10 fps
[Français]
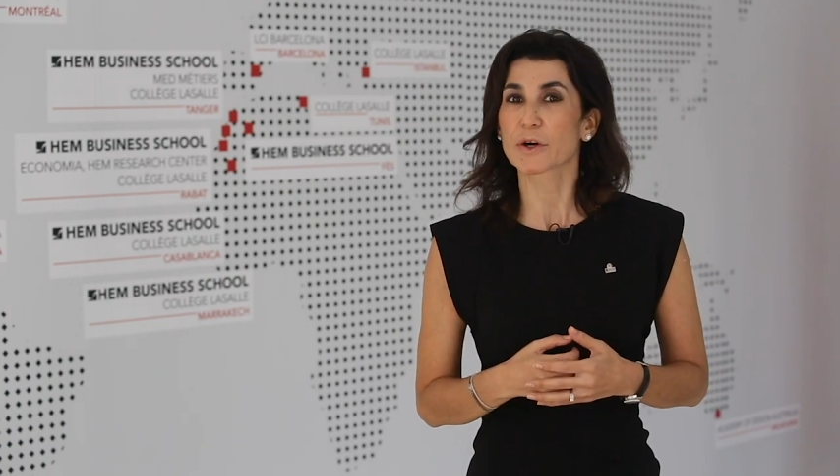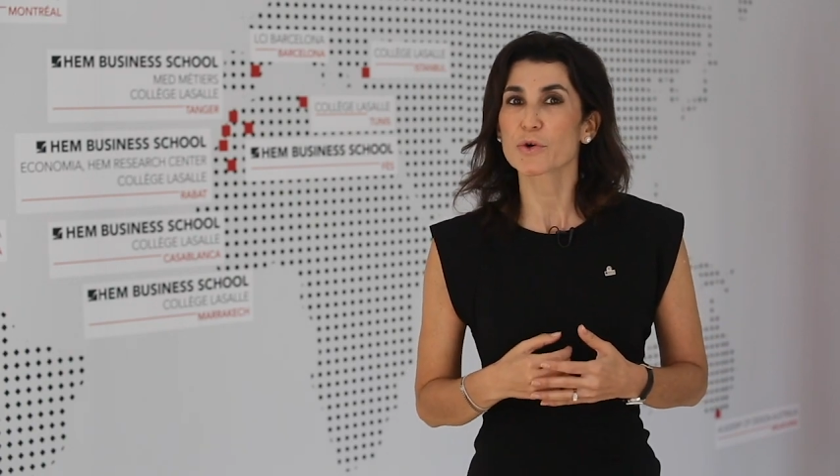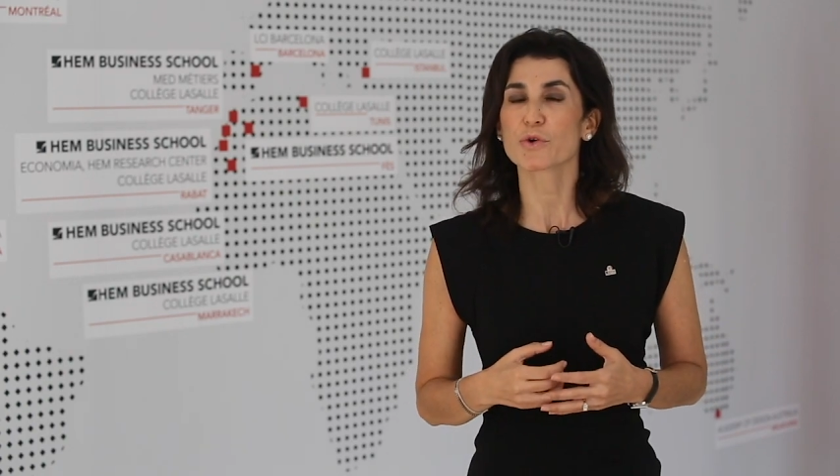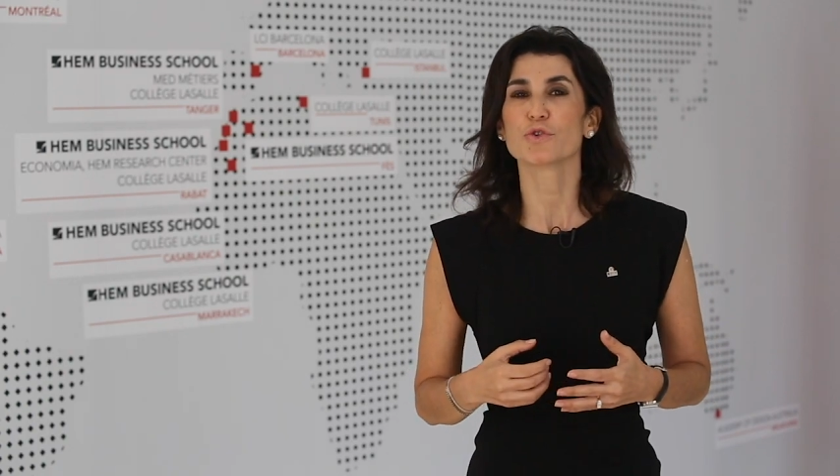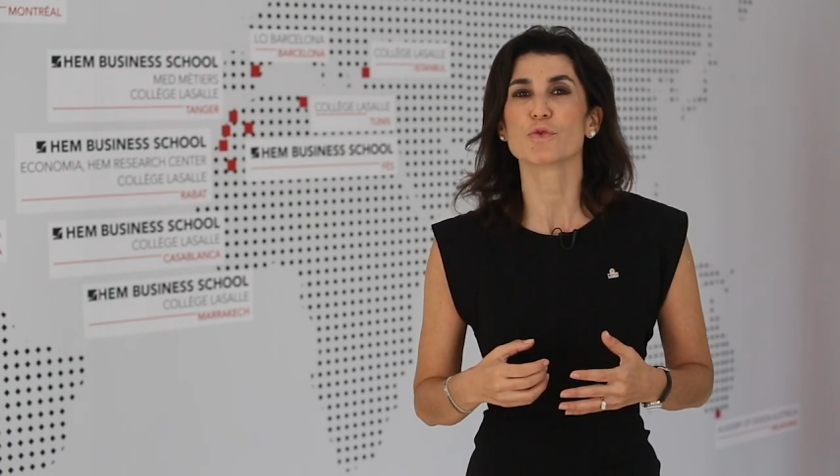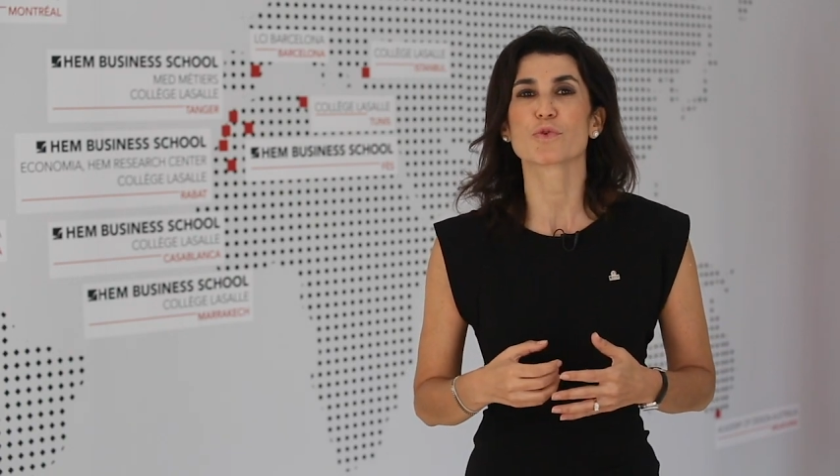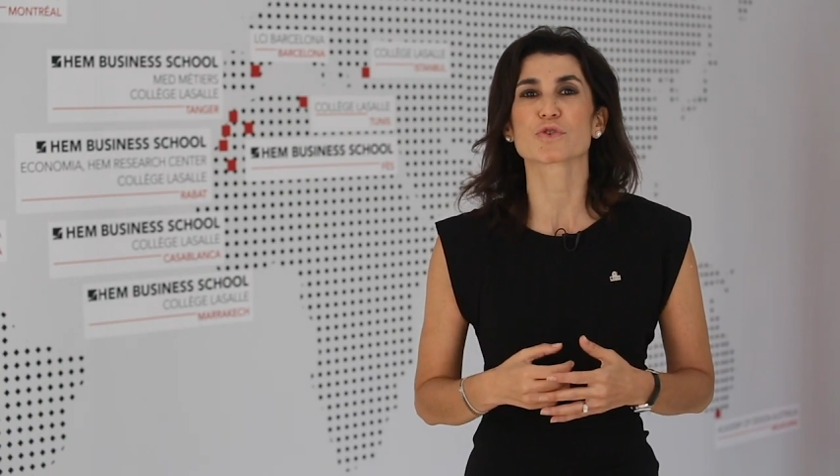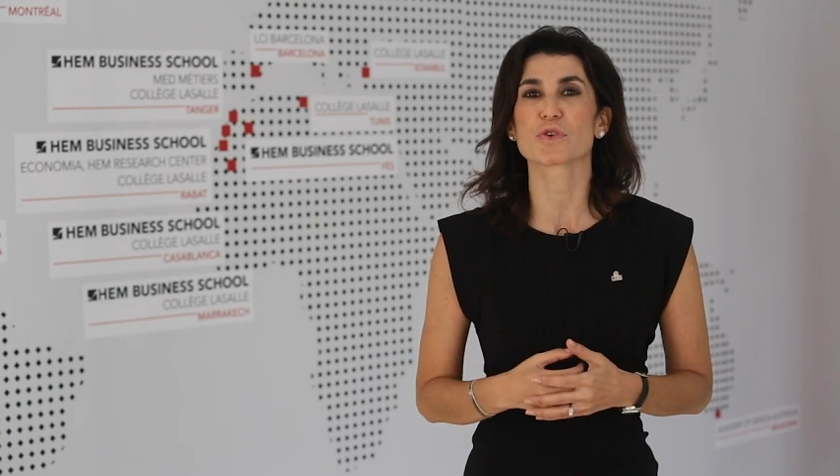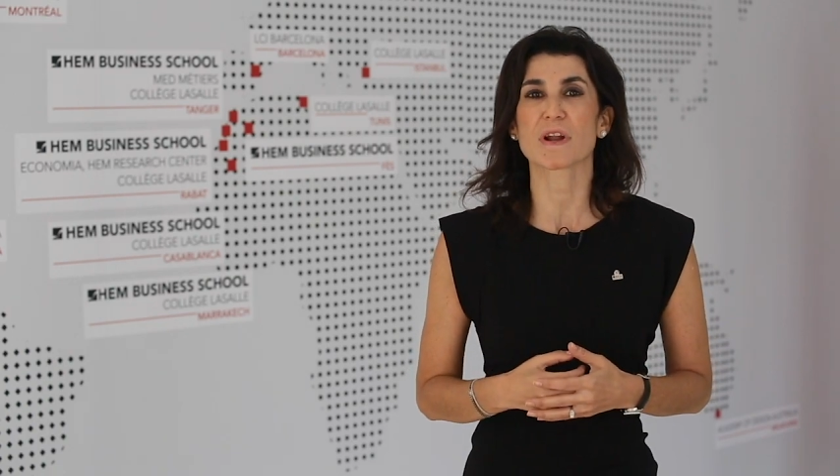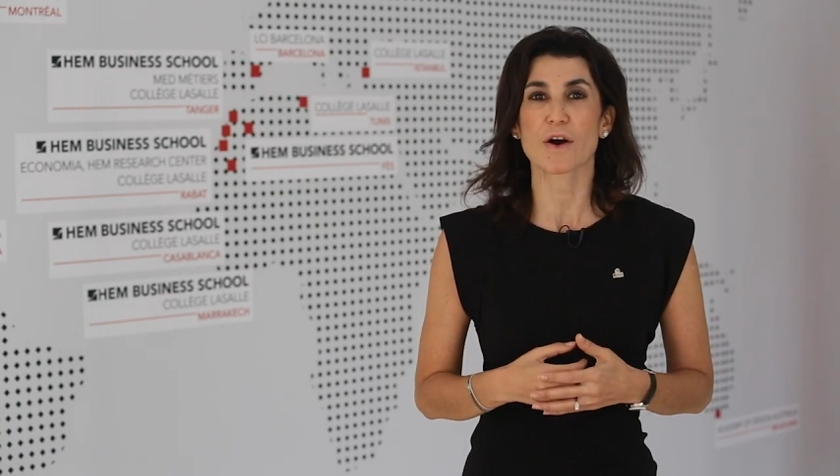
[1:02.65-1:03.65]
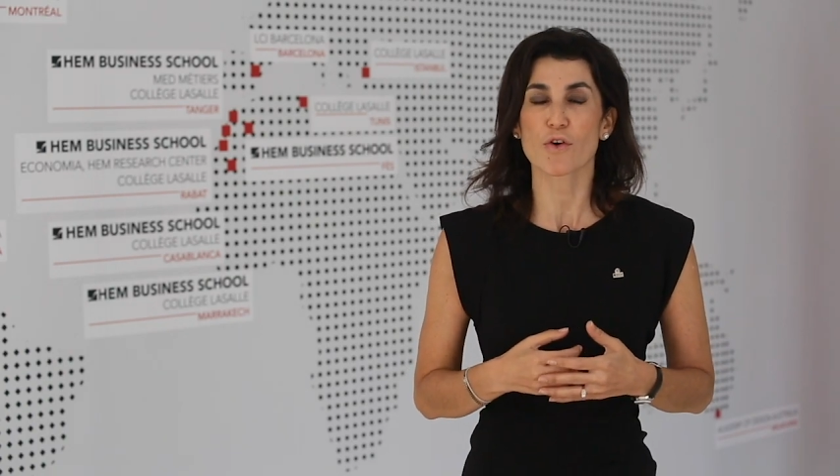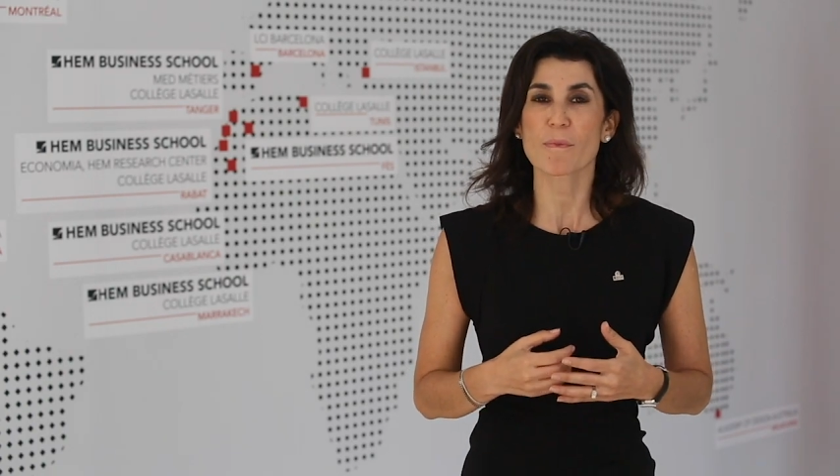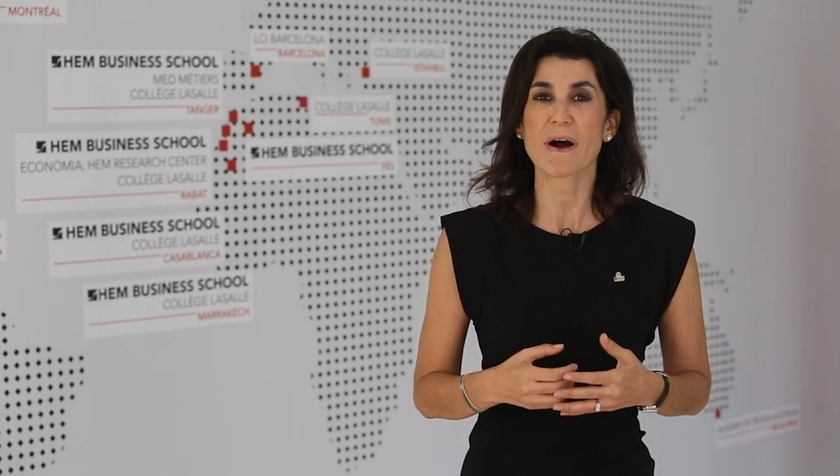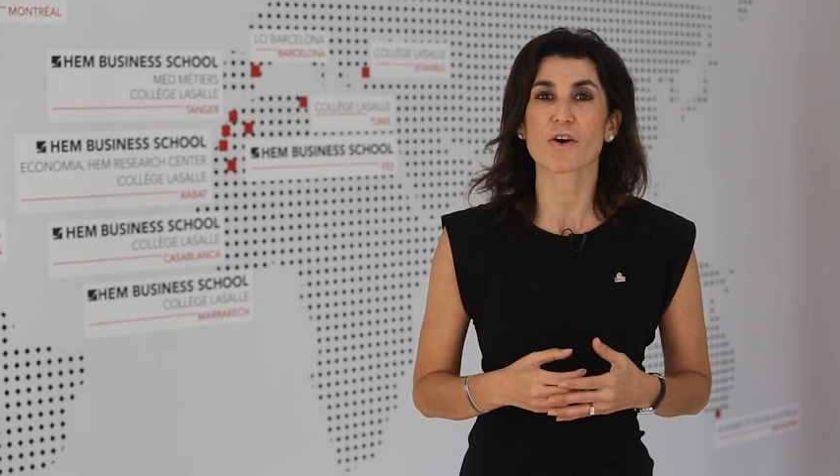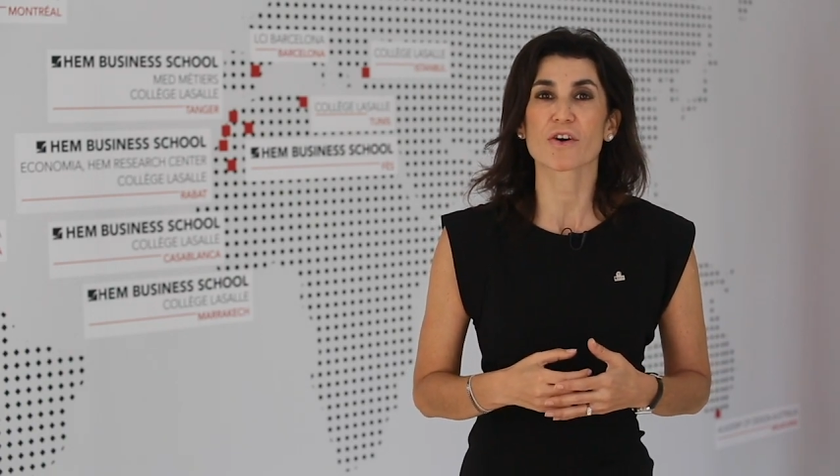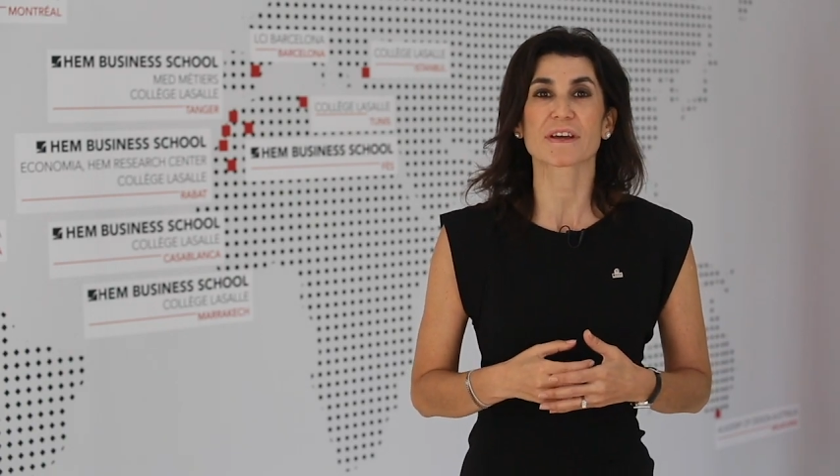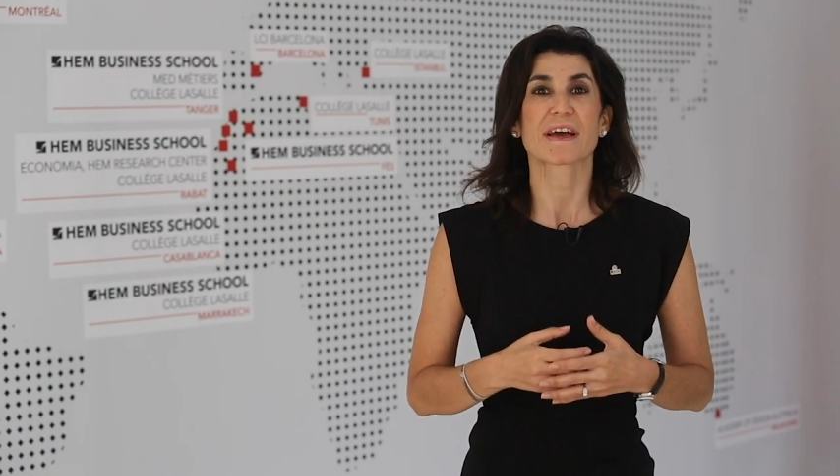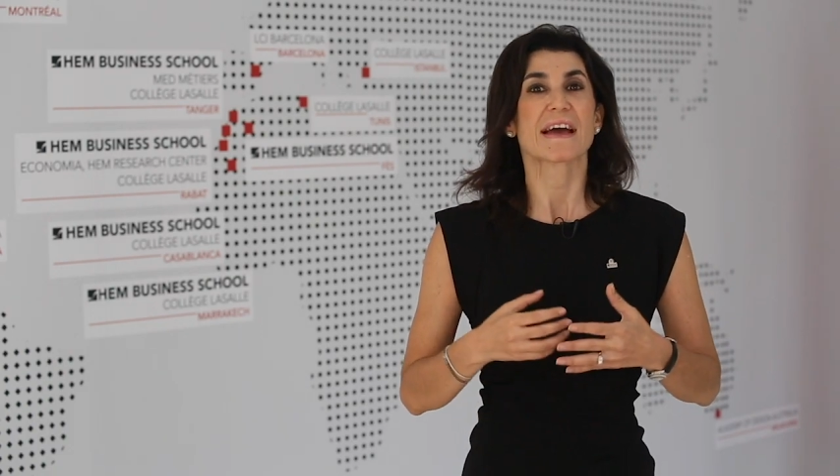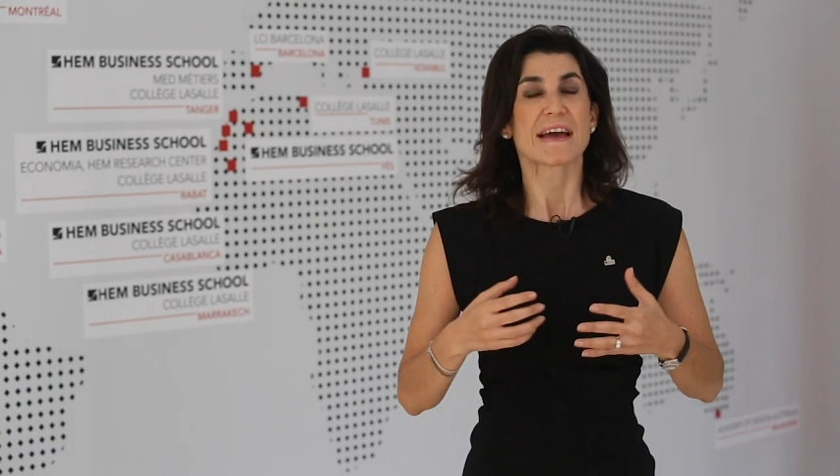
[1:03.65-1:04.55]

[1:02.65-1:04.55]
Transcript: reconnue pour cela au Maroc